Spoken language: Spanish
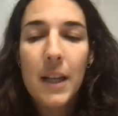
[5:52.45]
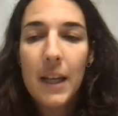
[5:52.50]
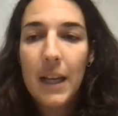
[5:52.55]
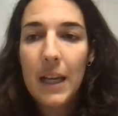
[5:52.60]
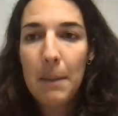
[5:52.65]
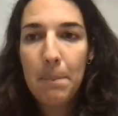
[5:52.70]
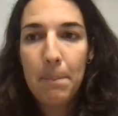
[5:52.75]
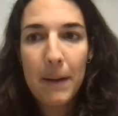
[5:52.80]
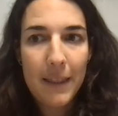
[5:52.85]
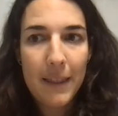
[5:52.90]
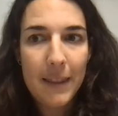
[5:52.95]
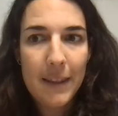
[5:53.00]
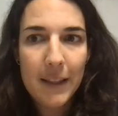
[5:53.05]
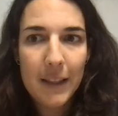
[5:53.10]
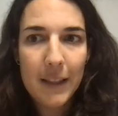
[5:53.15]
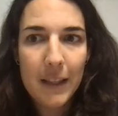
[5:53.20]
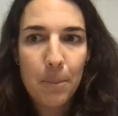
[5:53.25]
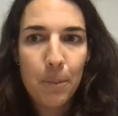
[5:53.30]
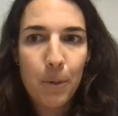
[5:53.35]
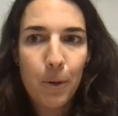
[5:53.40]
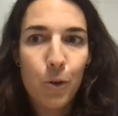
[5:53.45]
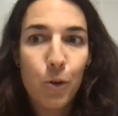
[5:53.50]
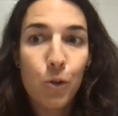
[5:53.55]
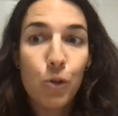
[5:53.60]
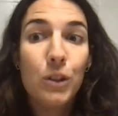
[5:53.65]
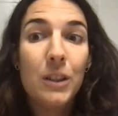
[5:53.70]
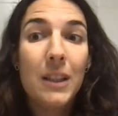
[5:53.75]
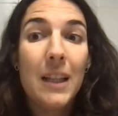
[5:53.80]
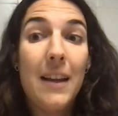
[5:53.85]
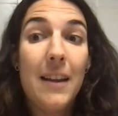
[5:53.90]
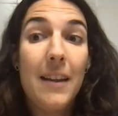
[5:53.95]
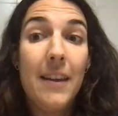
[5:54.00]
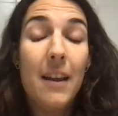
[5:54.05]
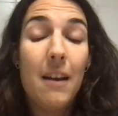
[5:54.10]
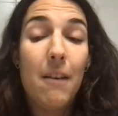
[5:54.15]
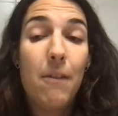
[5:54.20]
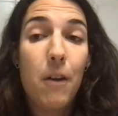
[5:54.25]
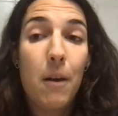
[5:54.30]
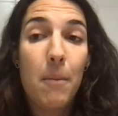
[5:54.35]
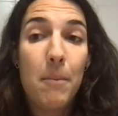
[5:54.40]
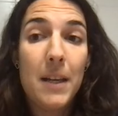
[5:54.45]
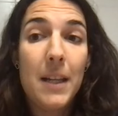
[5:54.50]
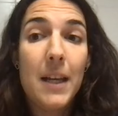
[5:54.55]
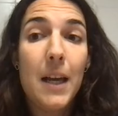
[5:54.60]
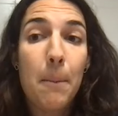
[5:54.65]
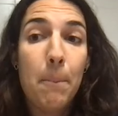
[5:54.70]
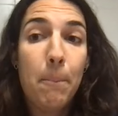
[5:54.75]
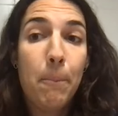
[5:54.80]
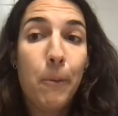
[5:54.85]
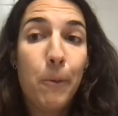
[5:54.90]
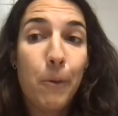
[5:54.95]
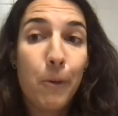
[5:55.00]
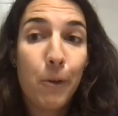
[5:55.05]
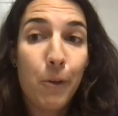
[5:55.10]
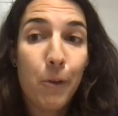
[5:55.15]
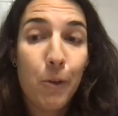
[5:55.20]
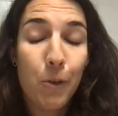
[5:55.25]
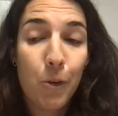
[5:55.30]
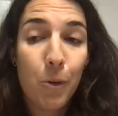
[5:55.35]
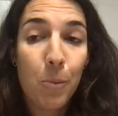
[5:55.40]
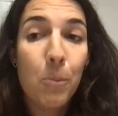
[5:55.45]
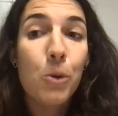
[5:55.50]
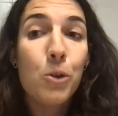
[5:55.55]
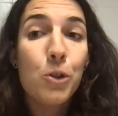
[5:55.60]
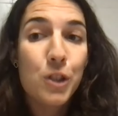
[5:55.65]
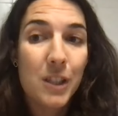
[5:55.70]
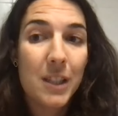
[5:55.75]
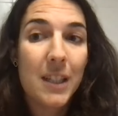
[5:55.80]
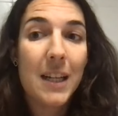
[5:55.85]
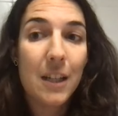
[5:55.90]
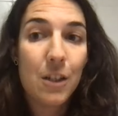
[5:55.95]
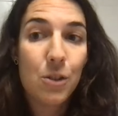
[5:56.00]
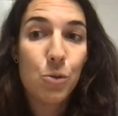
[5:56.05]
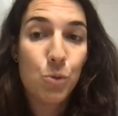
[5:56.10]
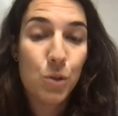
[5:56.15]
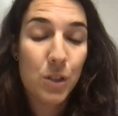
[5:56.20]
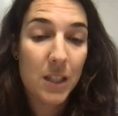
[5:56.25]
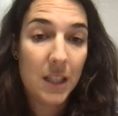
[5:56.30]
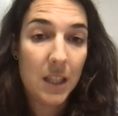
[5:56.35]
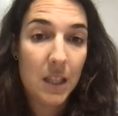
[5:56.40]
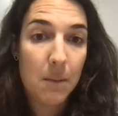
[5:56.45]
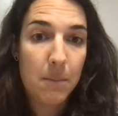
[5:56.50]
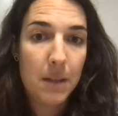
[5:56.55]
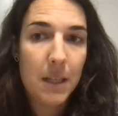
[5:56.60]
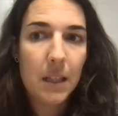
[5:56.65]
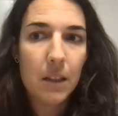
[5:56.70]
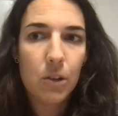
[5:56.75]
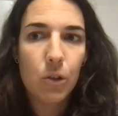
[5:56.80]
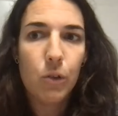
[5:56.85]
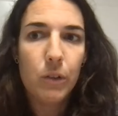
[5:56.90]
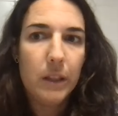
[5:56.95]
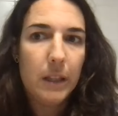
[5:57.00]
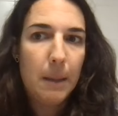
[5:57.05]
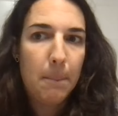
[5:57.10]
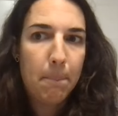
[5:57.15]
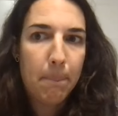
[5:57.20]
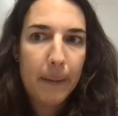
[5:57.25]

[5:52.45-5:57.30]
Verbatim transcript: el paciente por no contar y el familiar por no mostrar su sentimiento de